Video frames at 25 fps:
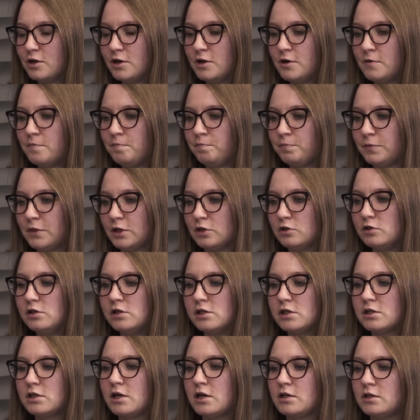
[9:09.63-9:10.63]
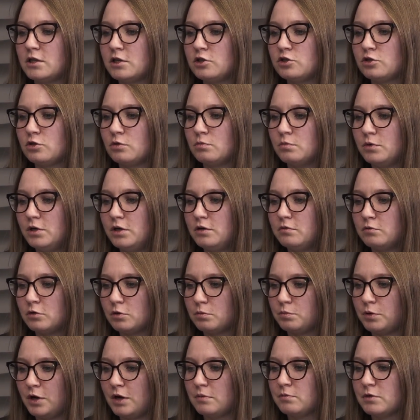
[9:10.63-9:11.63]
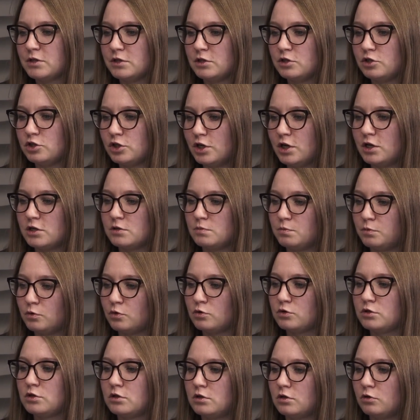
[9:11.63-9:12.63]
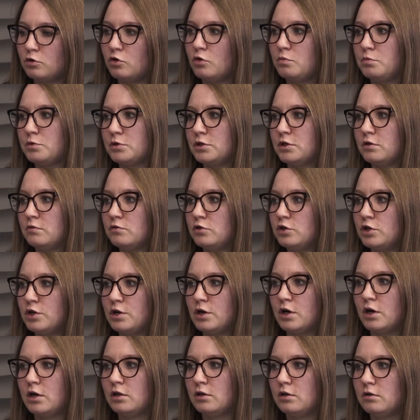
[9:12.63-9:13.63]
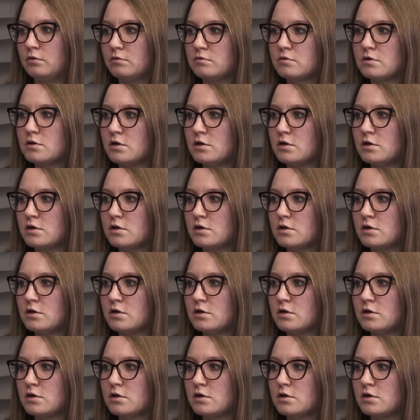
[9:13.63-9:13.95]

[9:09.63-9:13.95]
То есть нельзя сказать, что мы вот прямо сейчас просто такой поставщик кадров.